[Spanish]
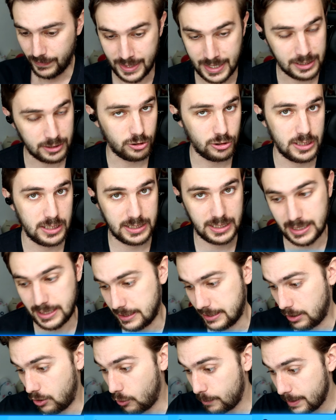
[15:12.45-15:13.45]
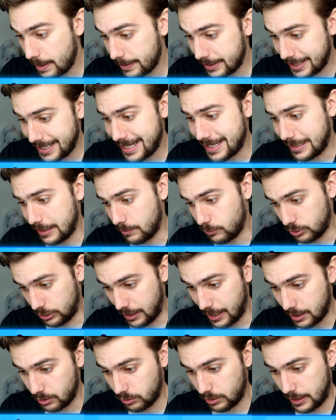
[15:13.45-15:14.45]
de estos skins. Obviamente ya tenemos
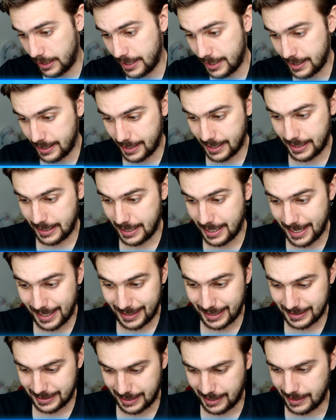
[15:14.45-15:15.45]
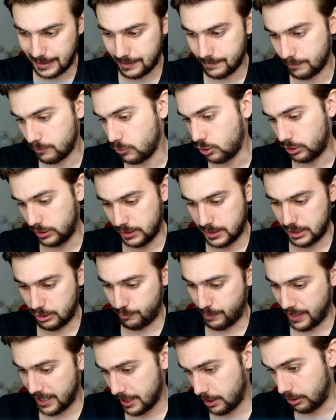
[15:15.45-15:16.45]
claro que en nada sale Mortis
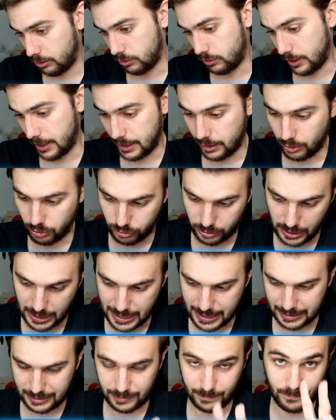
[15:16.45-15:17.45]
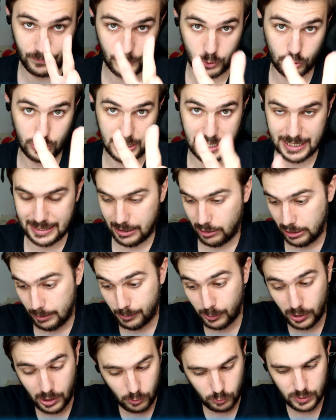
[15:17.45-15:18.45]
Despiadado, en dos días, dos días, aunque
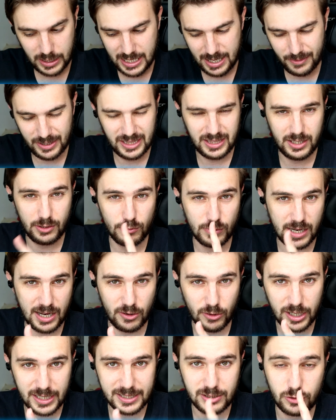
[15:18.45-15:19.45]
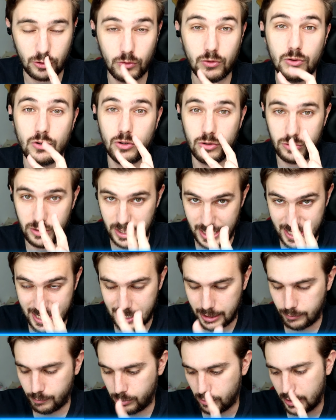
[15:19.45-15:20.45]
ponga un día 21 horas, son dos
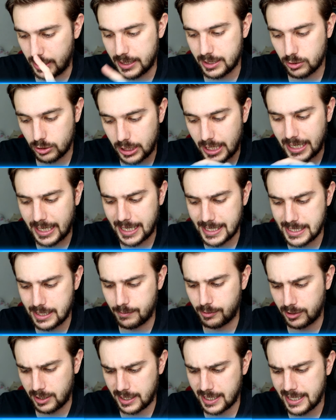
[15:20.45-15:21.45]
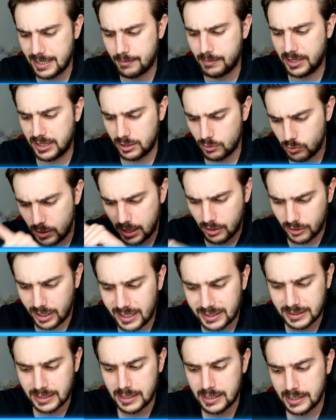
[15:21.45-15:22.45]
días, porque eso te engaña, porque quedan 21
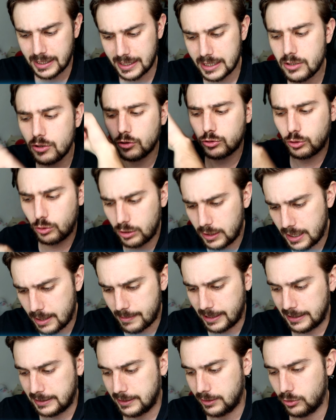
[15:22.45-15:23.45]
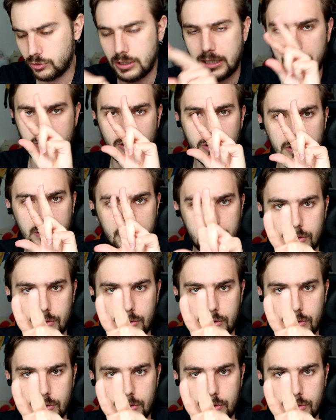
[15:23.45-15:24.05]
horas y otro día más, o sea, son